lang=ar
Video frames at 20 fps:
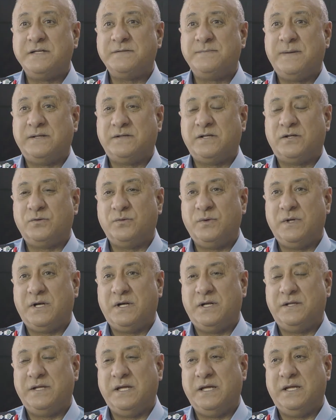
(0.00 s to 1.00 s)
اصبح تطوير
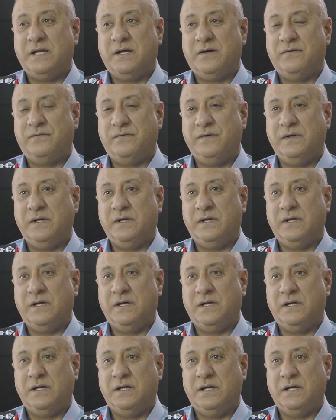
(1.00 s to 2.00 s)
لدينا في
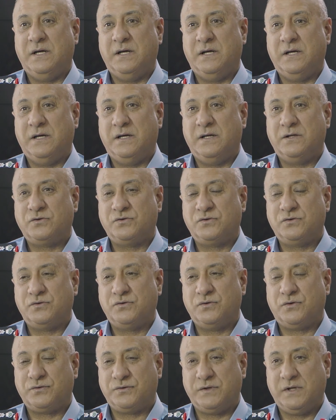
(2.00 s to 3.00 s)

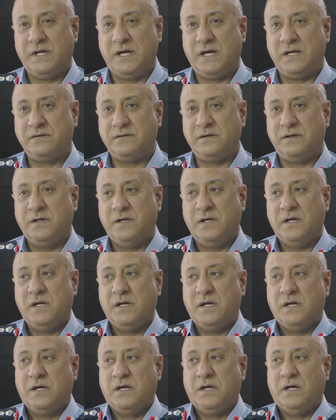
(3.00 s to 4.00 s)
الشرطيات
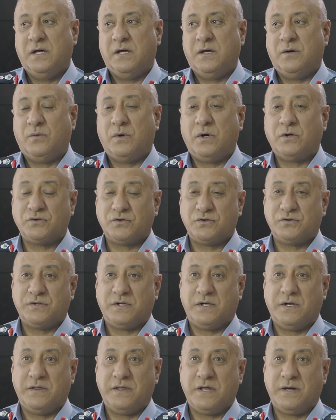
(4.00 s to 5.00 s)
وخصوصا
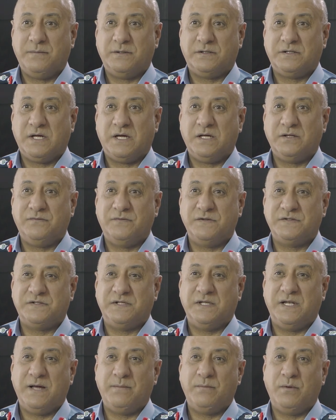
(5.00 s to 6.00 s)
الضابطات في
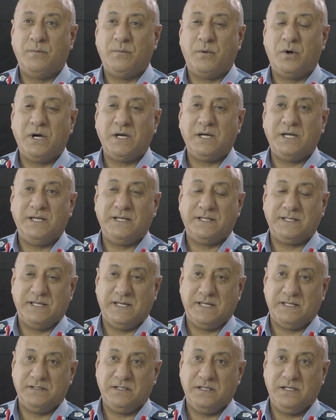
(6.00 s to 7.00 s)
استلام المواقع
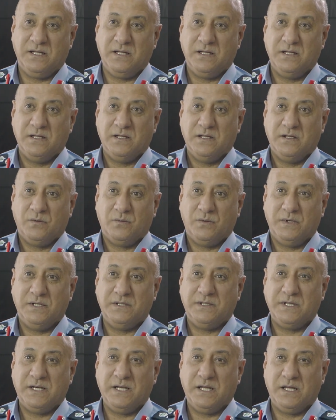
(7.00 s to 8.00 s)
القياديه
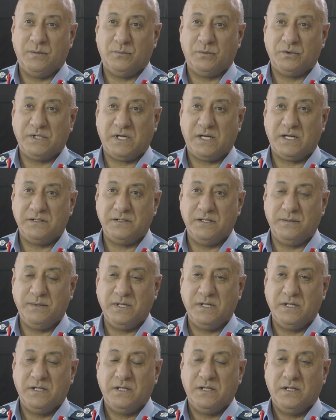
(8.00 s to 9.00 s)
والاداريه المتقدمه
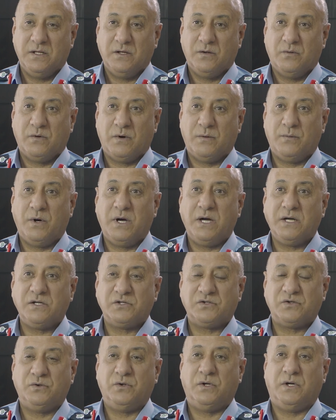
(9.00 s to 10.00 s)
ومواقع
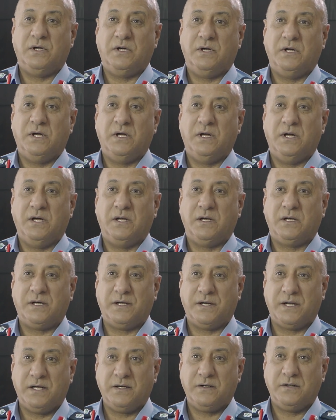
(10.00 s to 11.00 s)
صنع آه،
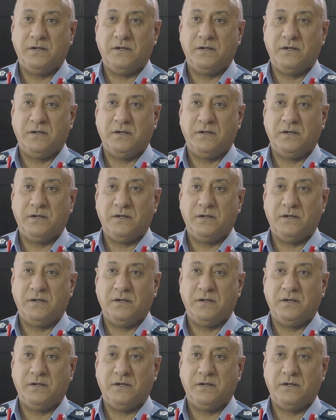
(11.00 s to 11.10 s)
القرار